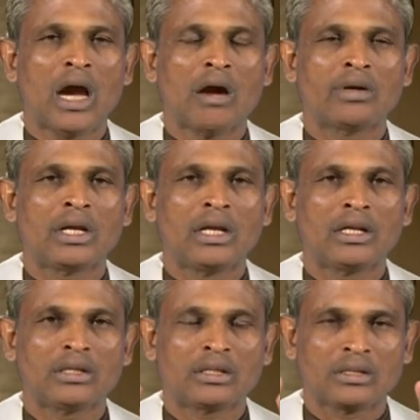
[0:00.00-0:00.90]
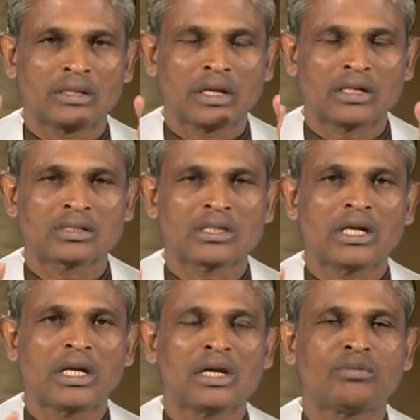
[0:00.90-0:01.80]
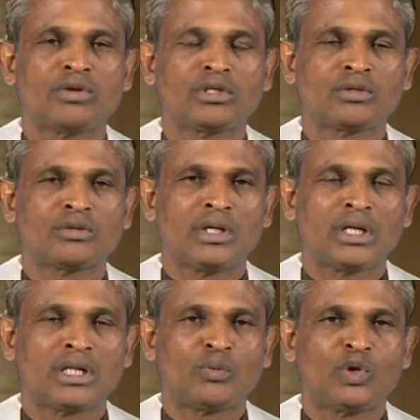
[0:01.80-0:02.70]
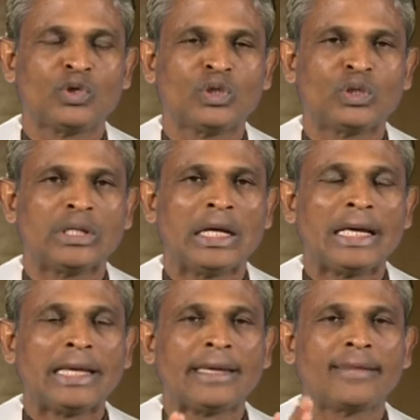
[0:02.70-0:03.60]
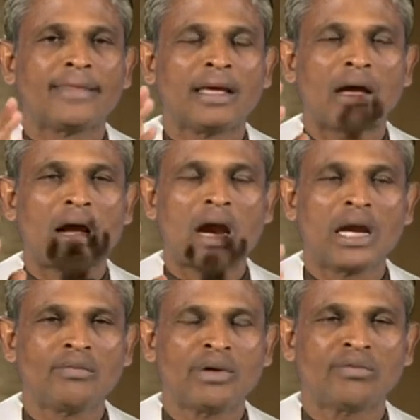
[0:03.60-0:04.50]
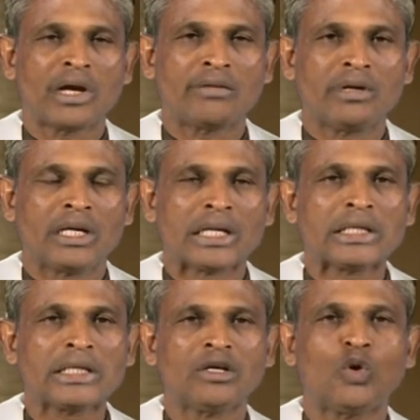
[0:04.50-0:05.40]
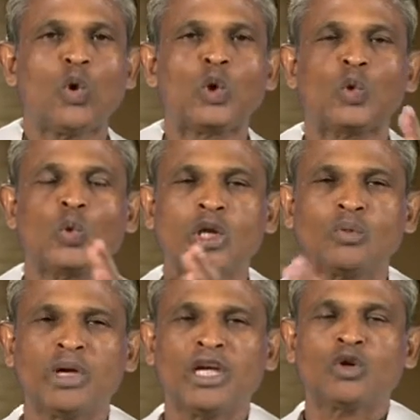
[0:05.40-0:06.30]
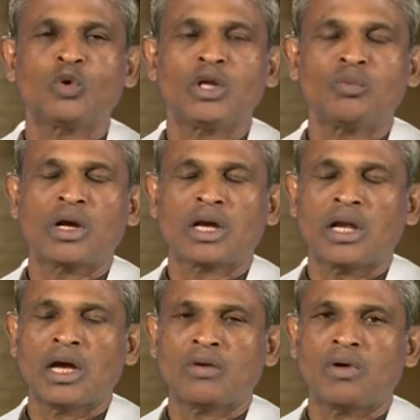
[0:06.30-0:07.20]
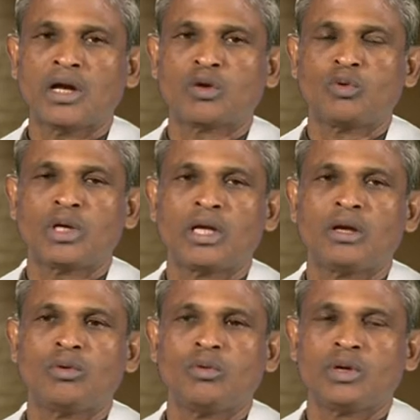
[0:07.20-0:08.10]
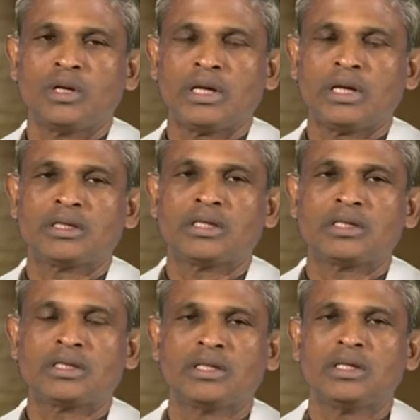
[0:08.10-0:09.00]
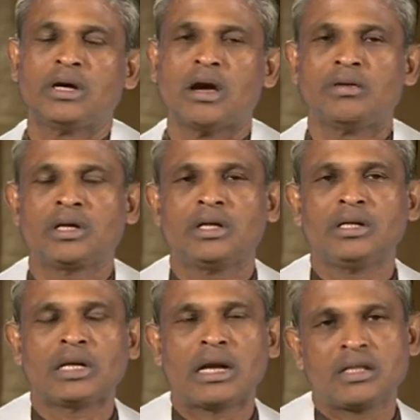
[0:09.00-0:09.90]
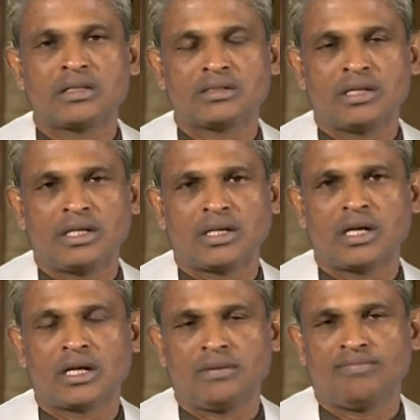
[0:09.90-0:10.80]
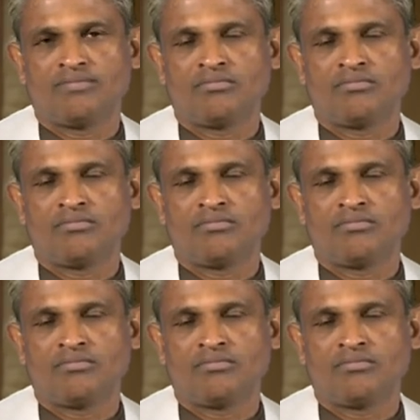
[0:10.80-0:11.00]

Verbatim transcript: அவர்கள் கஷ்டங்களை அனுபவித்து கொண்டிருந்த பொழுது இந்த அடிமை வாழ்விலிருந்து ஒரு உரிமை குடிமக்களாக வாழக்கூடிய ஒரு இடத்திற்கு அவர்கள் கடந்து செல்கின்றார்கள்